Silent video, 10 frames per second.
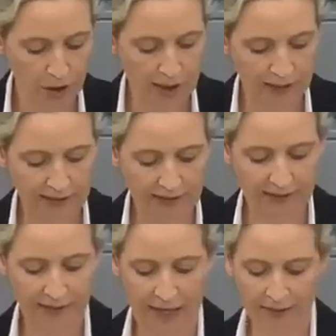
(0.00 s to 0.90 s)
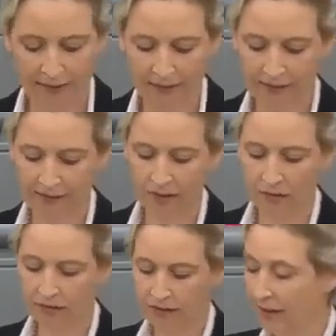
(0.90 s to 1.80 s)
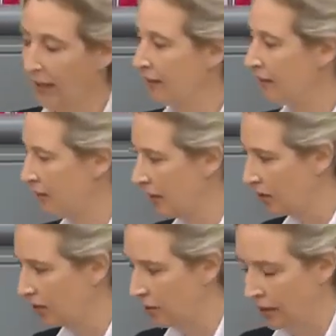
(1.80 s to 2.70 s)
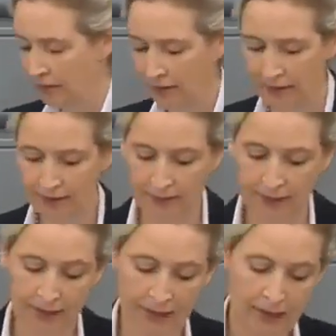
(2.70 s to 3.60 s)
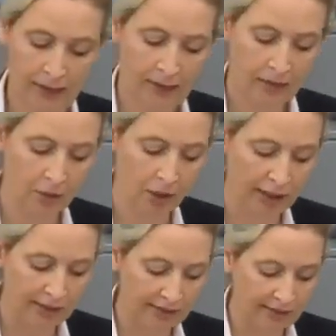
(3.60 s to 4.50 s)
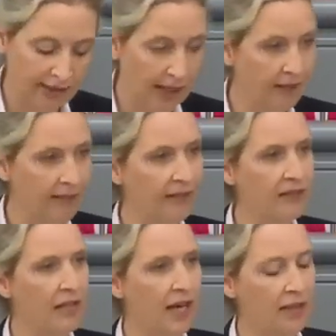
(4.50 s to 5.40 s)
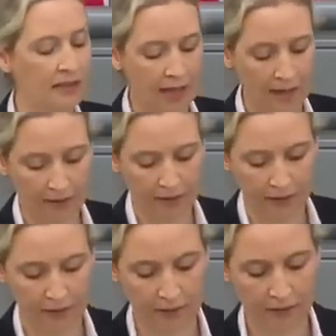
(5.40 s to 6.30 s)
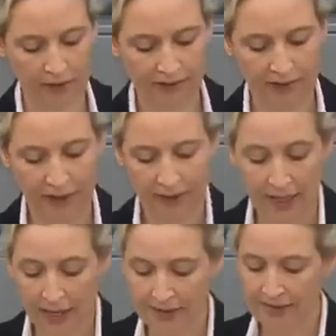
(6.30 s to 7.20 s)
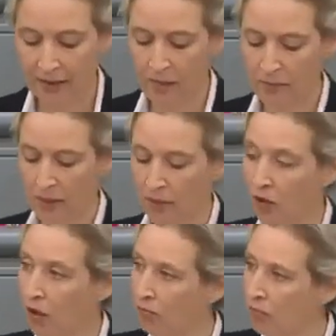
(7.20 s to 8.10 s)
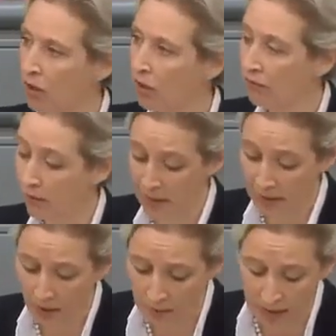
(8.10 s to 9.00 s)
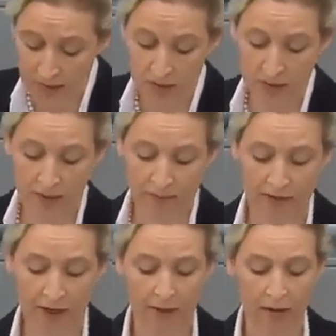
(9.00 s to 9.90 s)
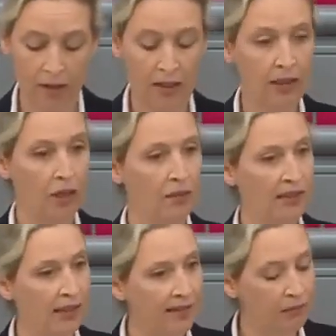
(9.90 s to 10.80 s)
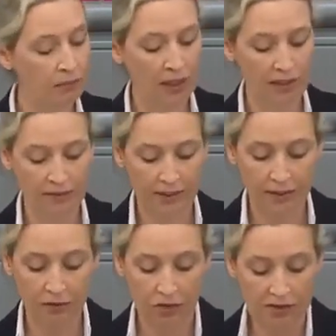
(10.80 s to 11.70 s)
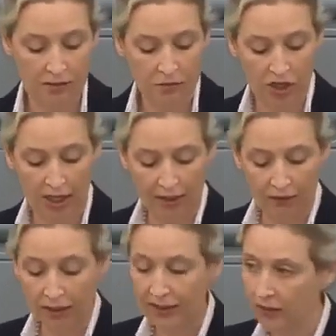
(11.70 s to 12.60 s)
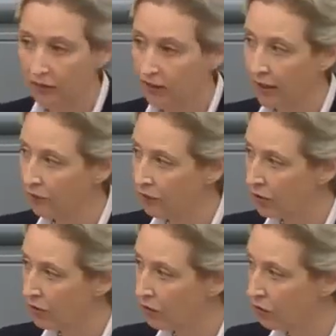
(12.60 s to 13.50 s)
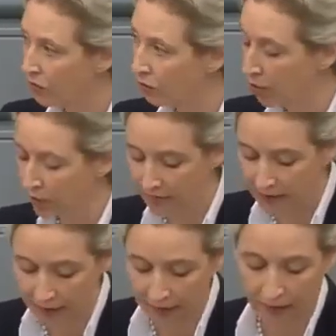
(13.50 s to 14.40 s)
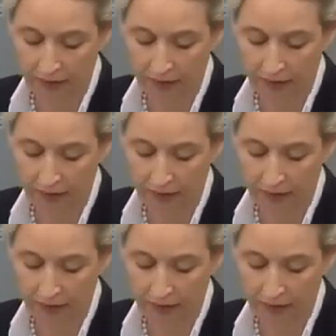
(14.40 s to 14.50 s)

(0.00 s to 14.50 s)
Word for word: Weiter. dieses Landes, vielen herzlichen Dank, Frau Präsidentin. Die Bürger dieses Landes sind die Leidtragenden. Wenn sie keinen Arzttermin mehr bekommen, wenn Medikamente knapp werden, aber die Kassenbeiträge trotzdem steigen, weil Ihre verantwortungslose Politik